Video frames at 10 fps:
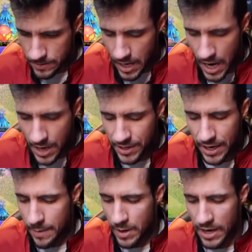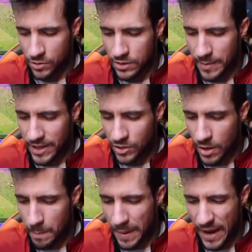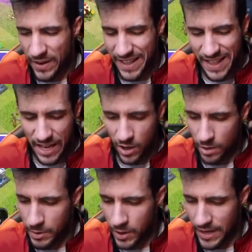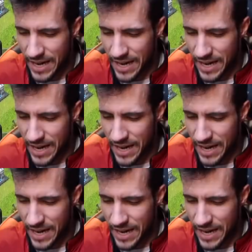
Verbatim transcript: No, no llegamos al ayuntamiento, pero ni de lejos, bro.